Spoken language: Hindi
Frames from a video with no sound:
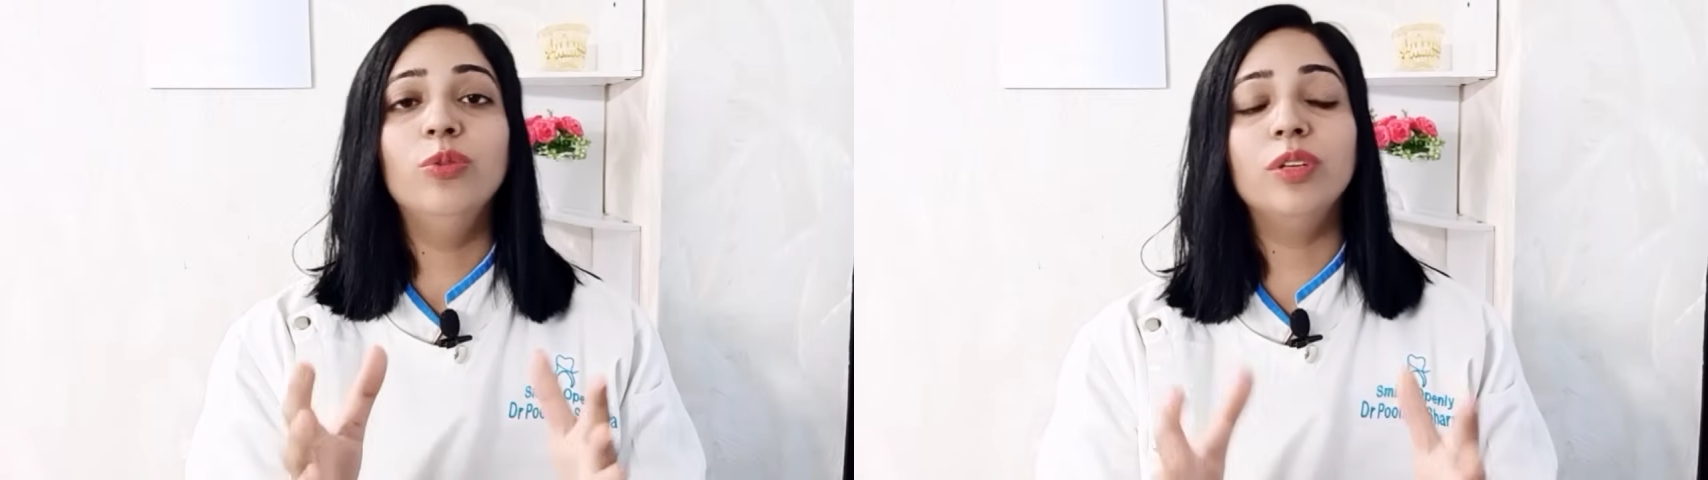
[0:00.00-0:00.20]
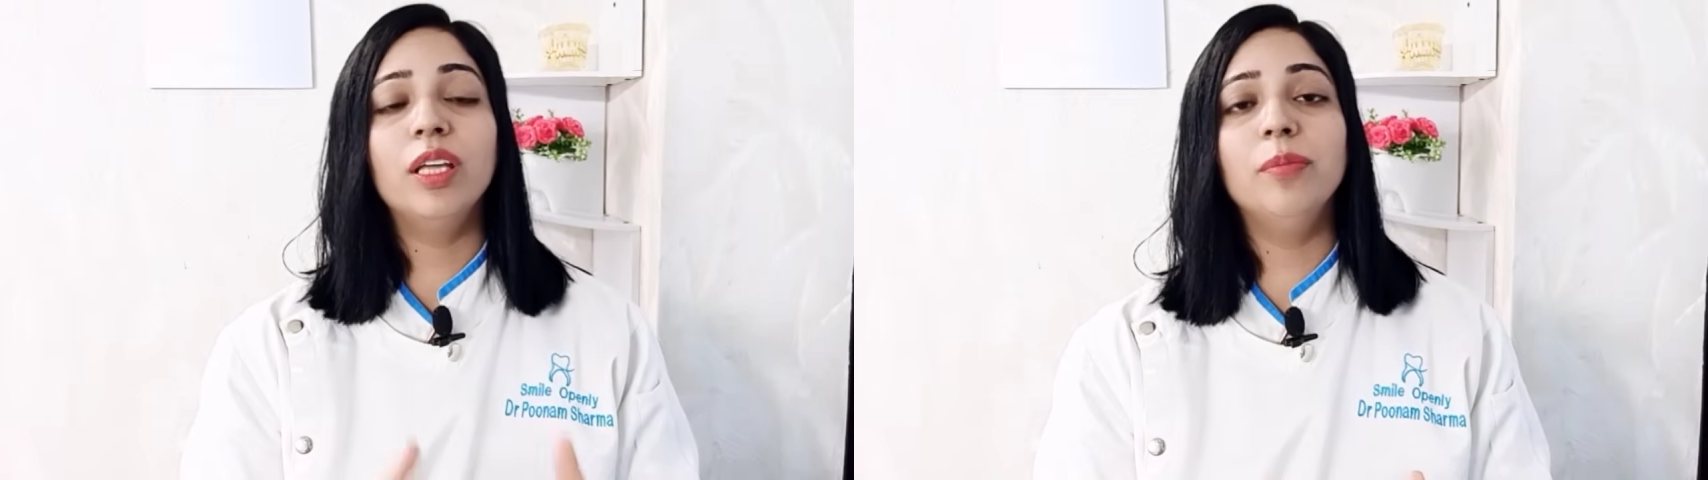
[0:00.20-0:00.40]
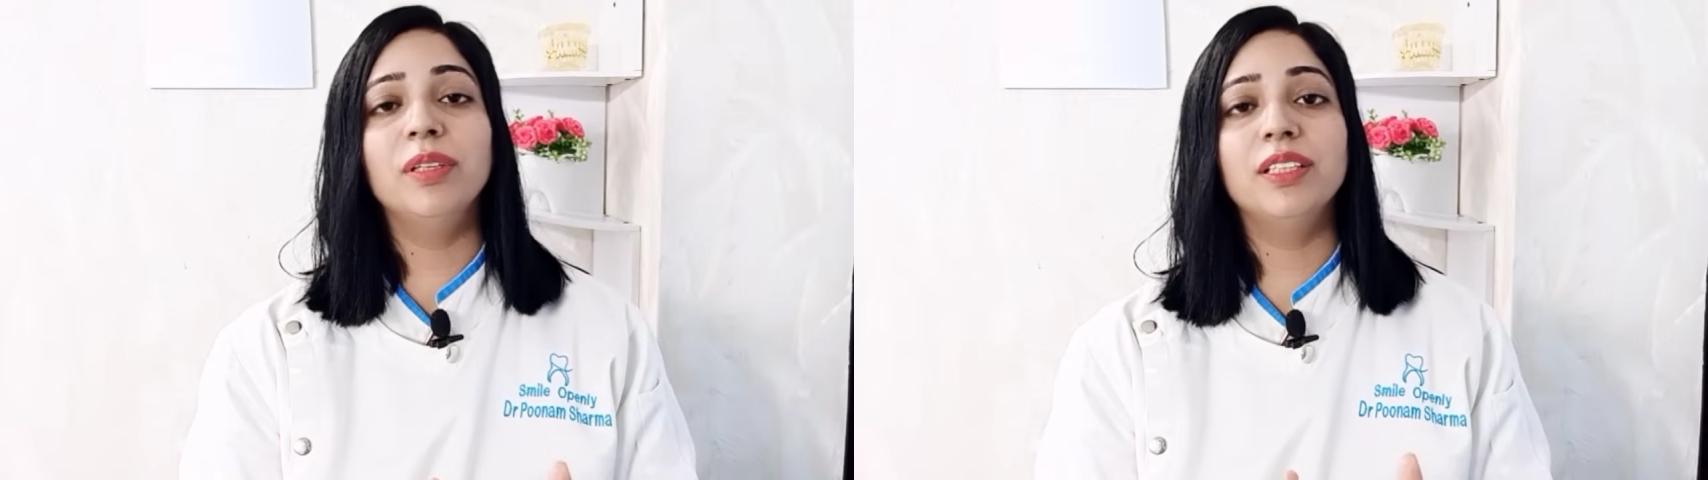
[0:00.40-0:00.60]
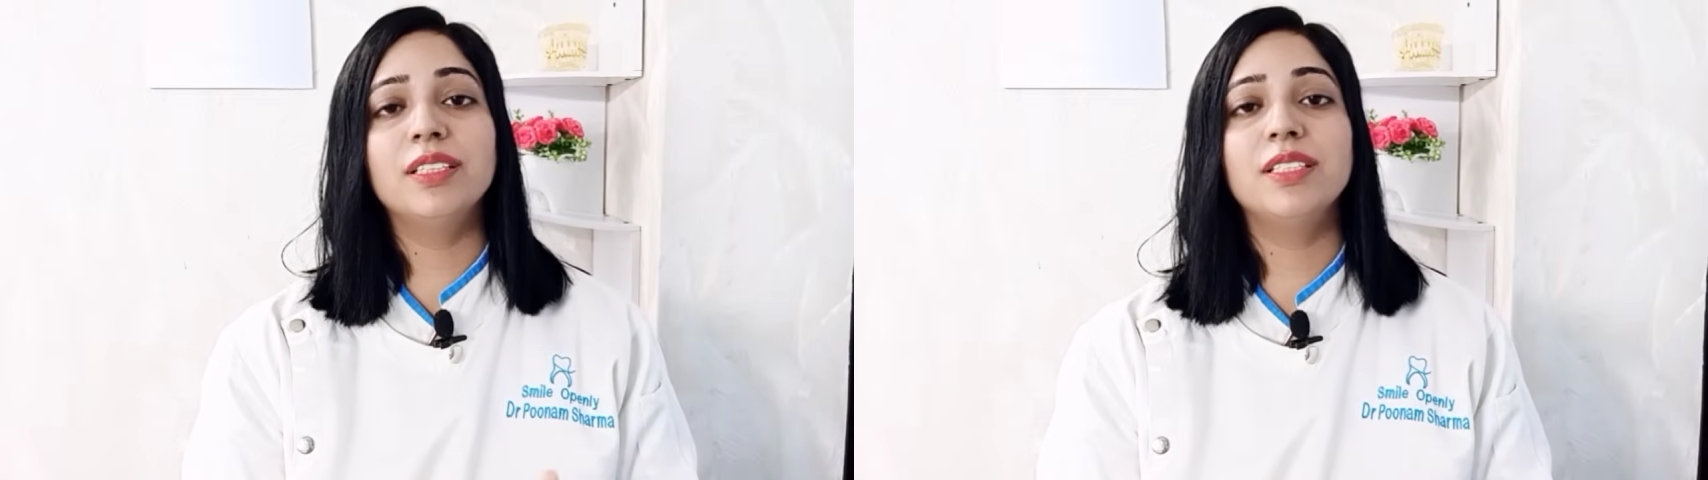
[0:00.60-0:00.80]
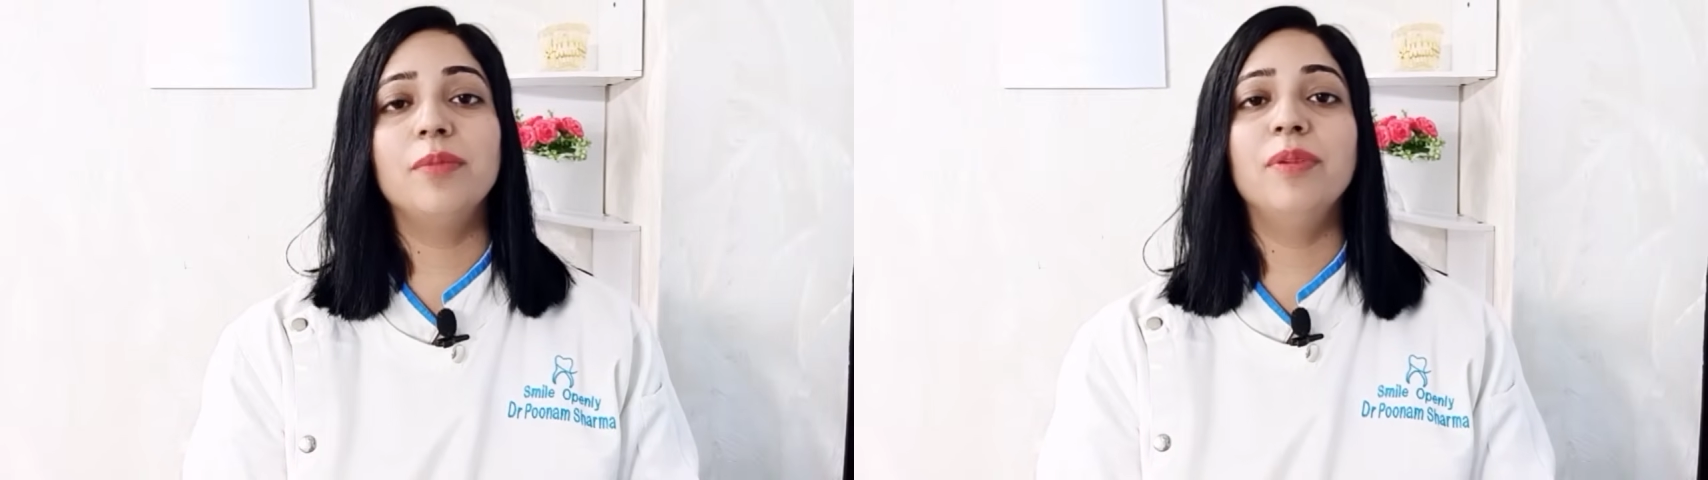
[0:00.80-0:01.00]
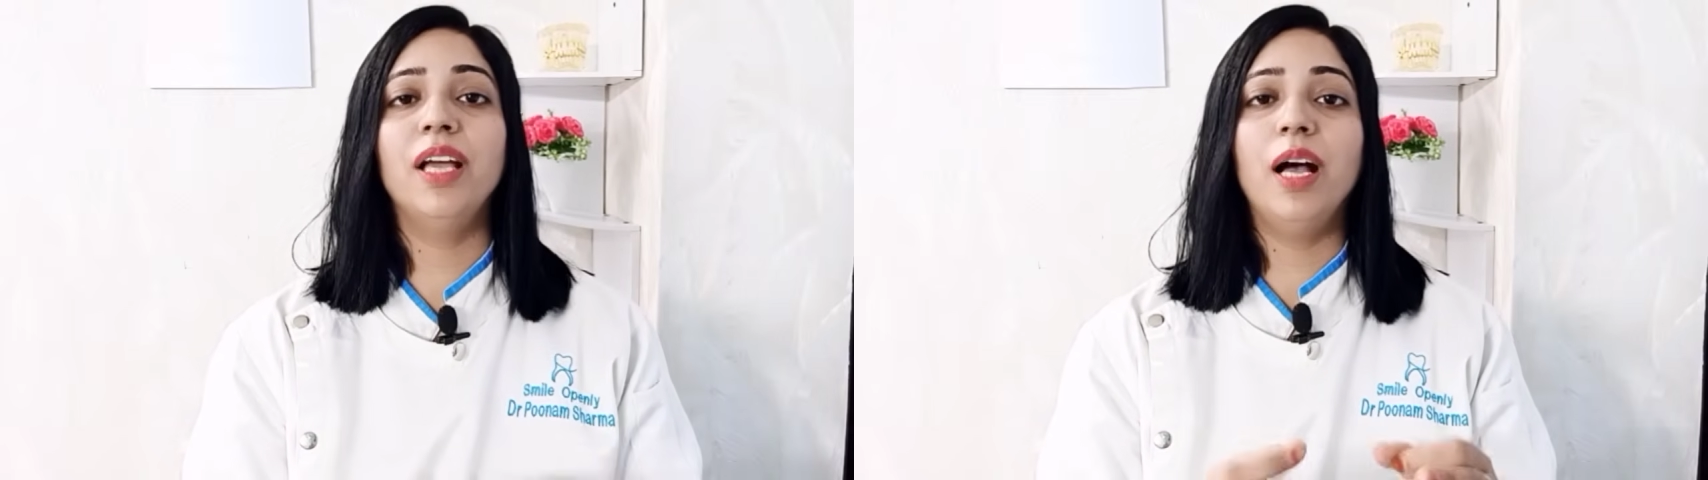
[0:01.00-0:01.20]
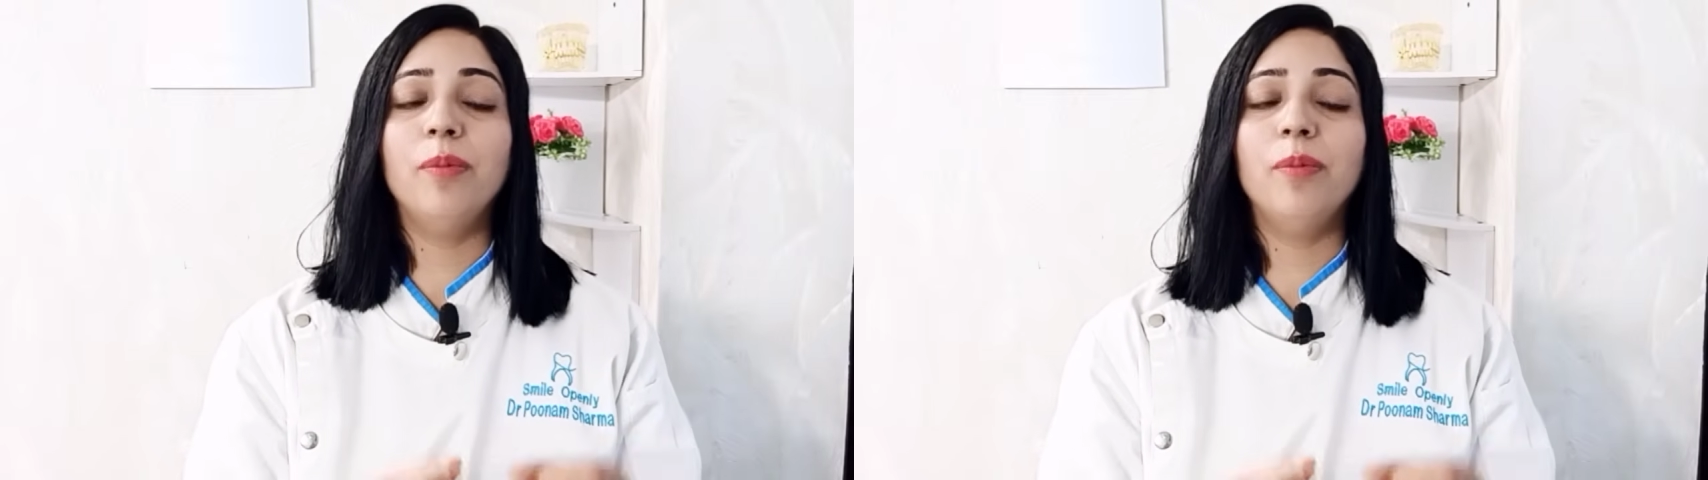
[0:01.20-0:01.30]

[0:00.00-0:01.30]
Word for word: उनकी मदद से भी